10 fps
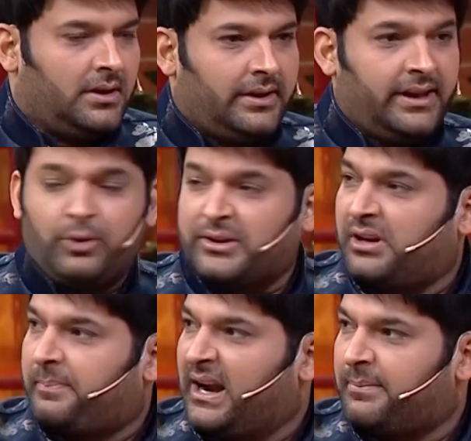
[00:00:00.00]
ये तो
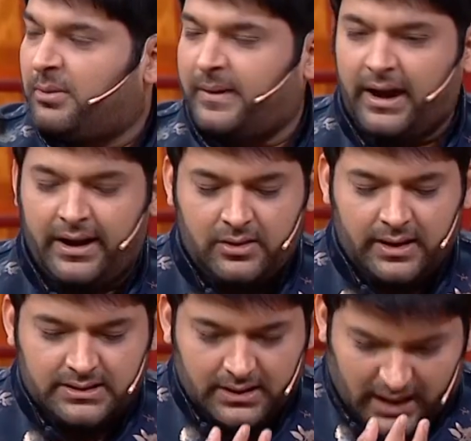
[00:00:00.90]
एक्चुअली पानी पूरी भी खाए ना तो
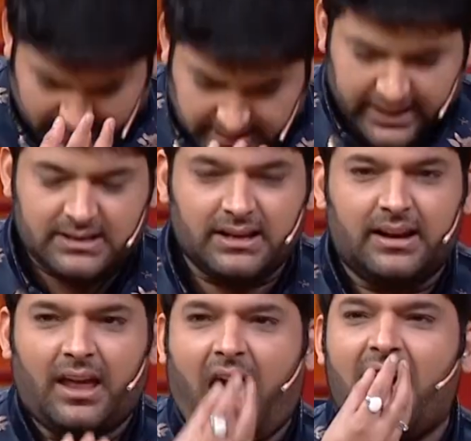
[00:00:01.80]
ऐसे नाक से ही ऐसे
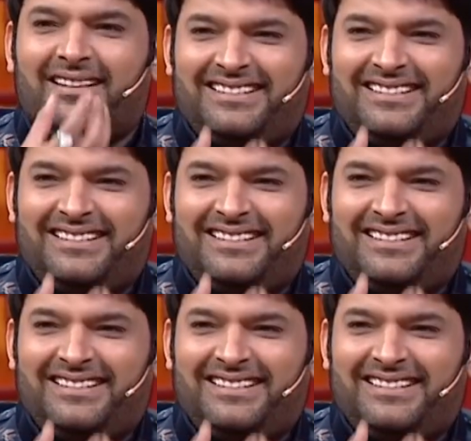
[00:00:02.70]
करके